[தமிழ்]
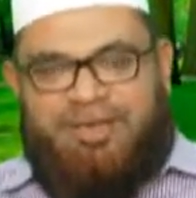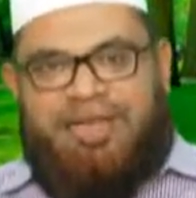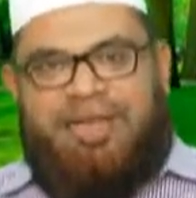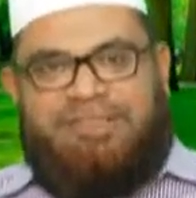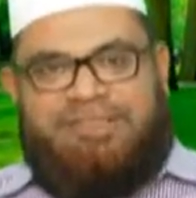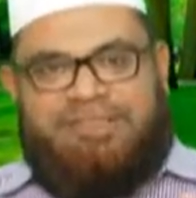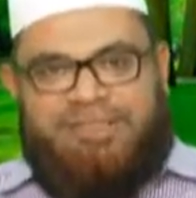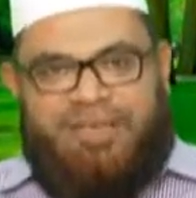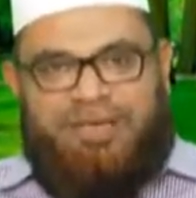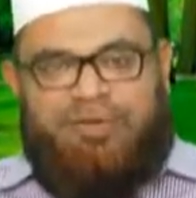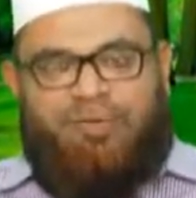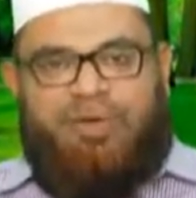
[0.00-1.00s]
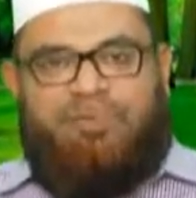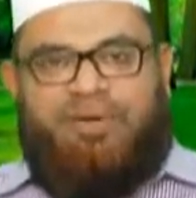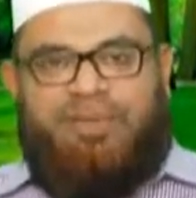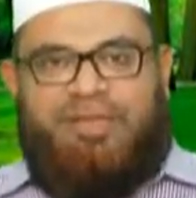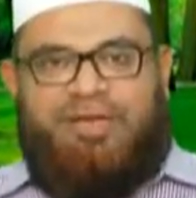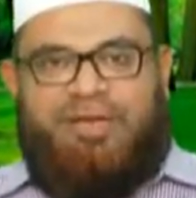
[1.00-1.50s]
நல்ல சிந்தனையுள்ள
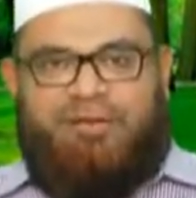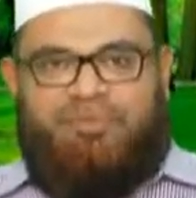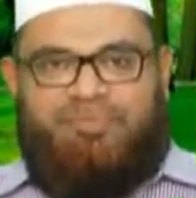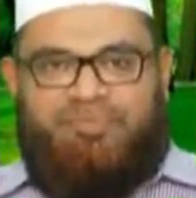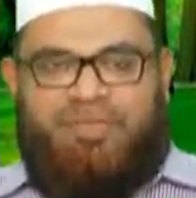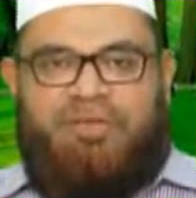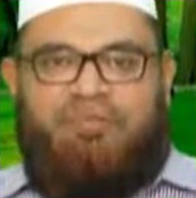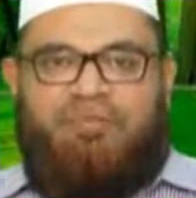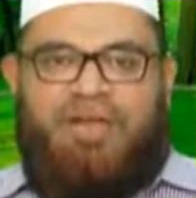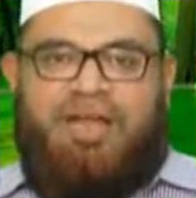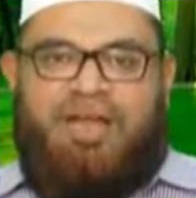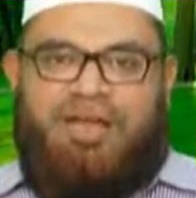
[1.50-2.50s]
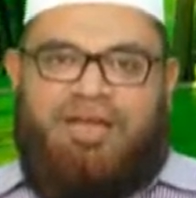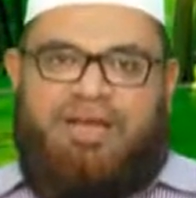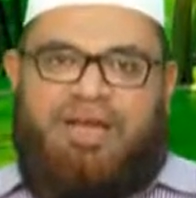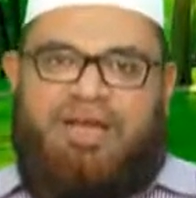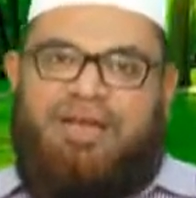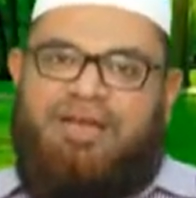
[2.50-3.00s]
மனிதர்களும் இவ்வாறான
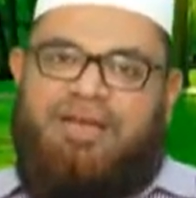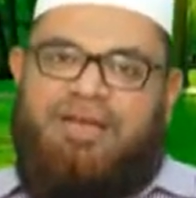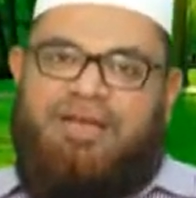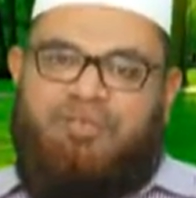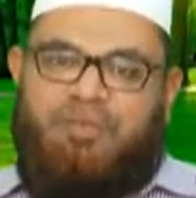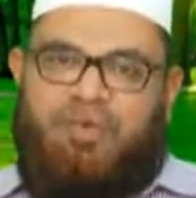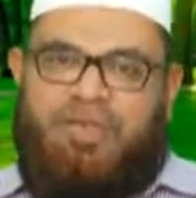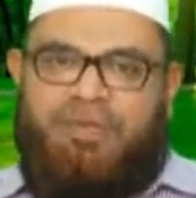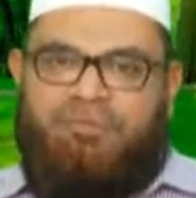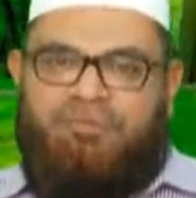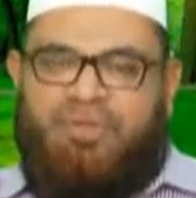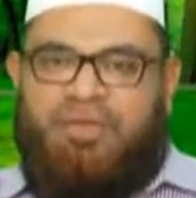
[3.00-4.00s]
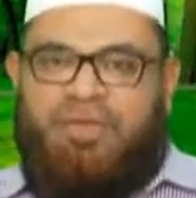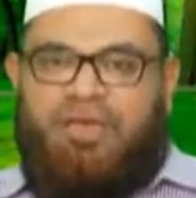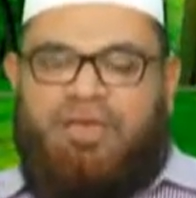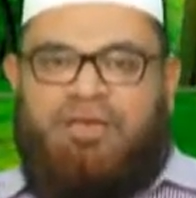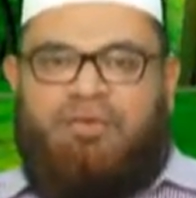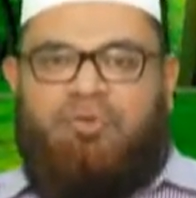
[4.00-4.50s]
காரணங்களை சொல்லி
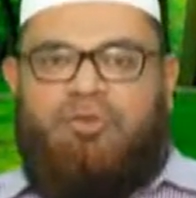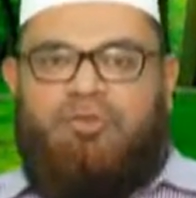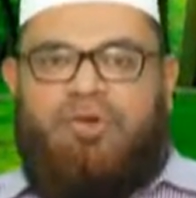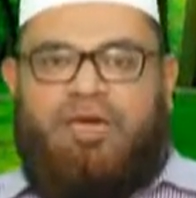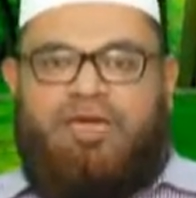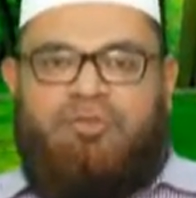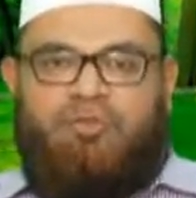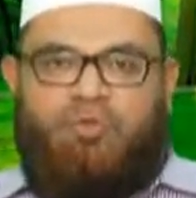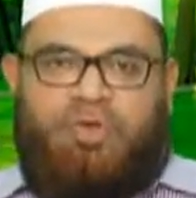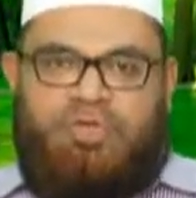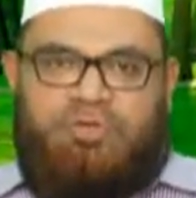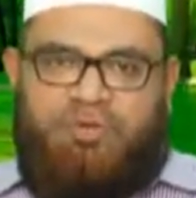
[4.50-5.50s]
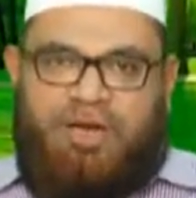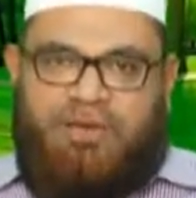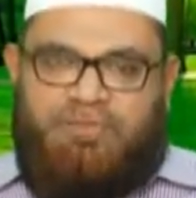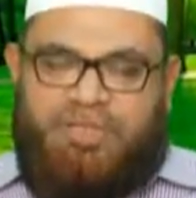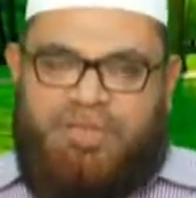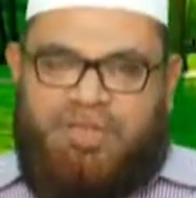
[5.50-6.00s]
இன உறவுகளை துண்டித்து
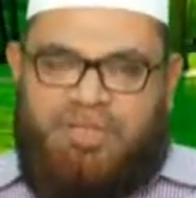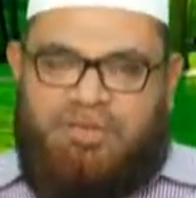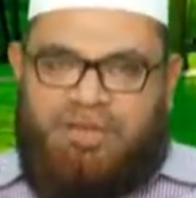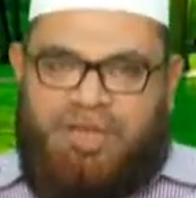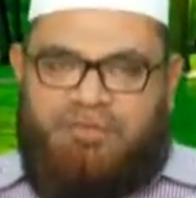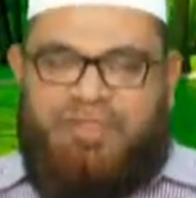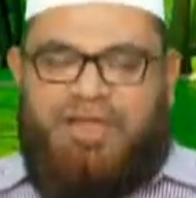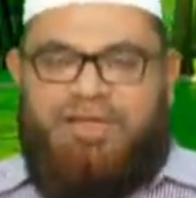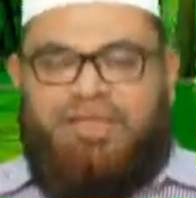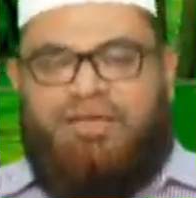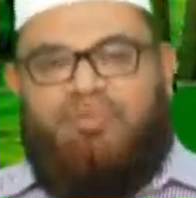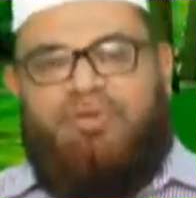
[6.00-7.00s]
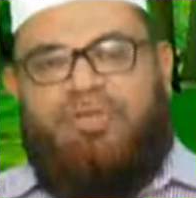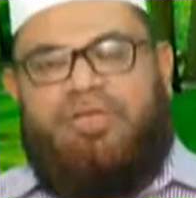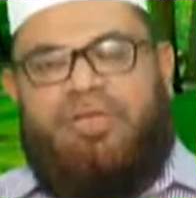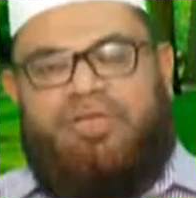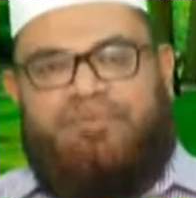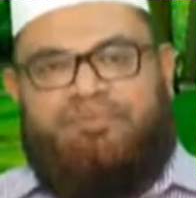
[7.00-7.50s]
வாழ்வதை அவதானிக்க
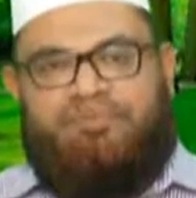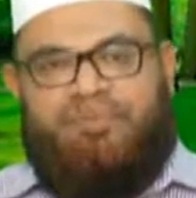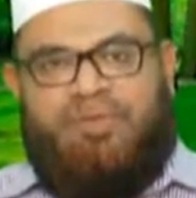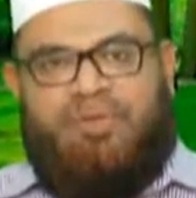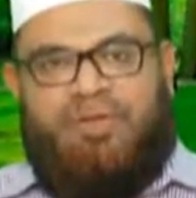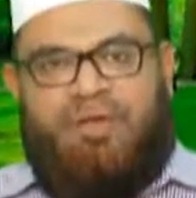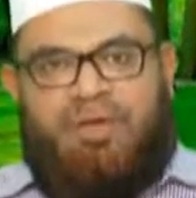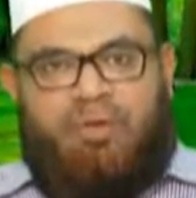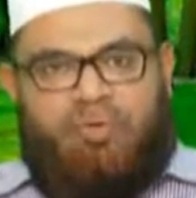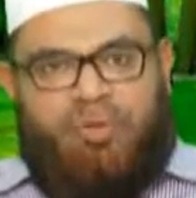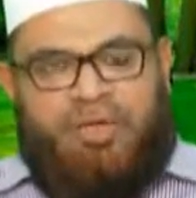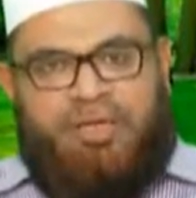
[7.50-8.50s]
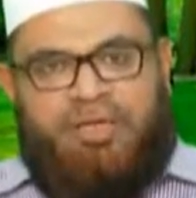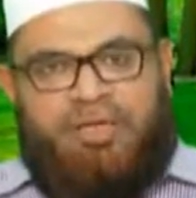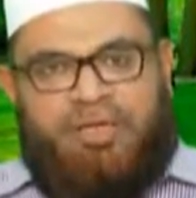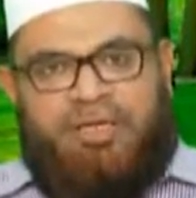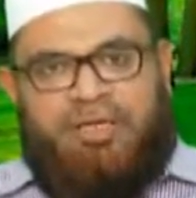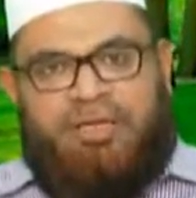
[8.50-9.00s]
முடிகிறது
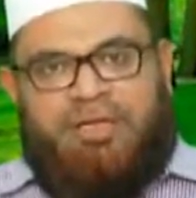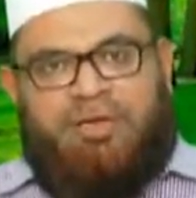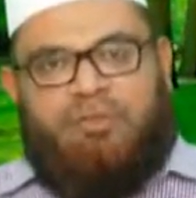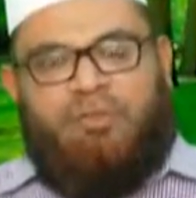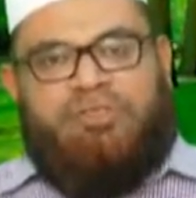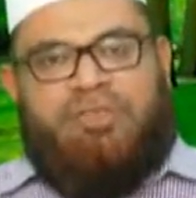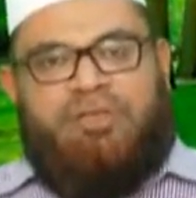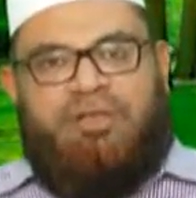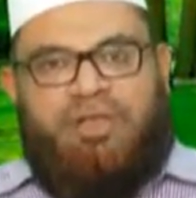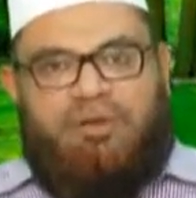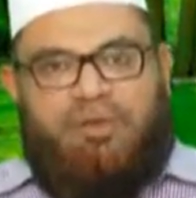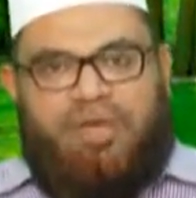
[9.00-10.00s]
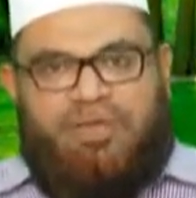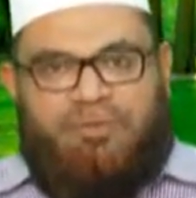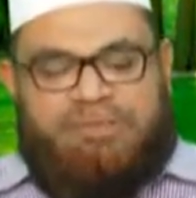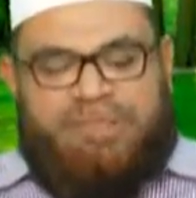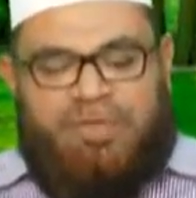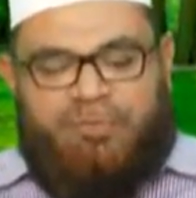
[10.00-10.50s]
உண்மையிலேயே ரசூல் சல்லாஹூ அலஹி
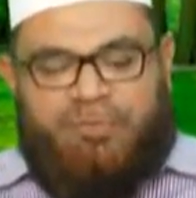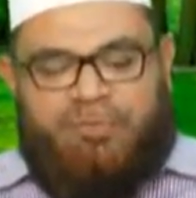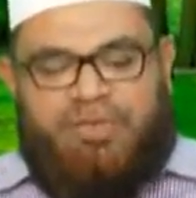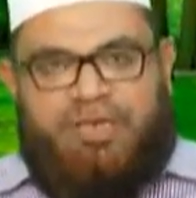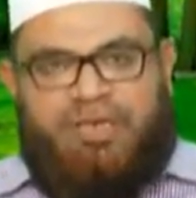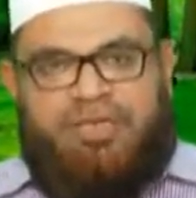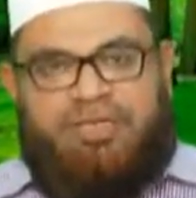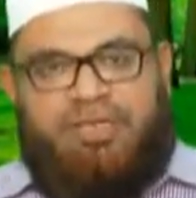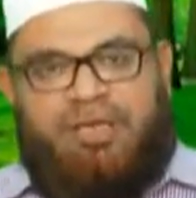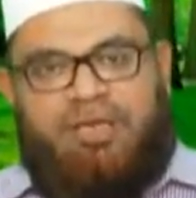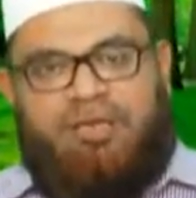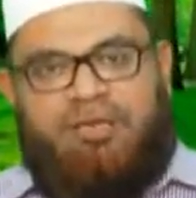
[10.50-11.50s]
வசல்லம் அவர்களிடத்தில்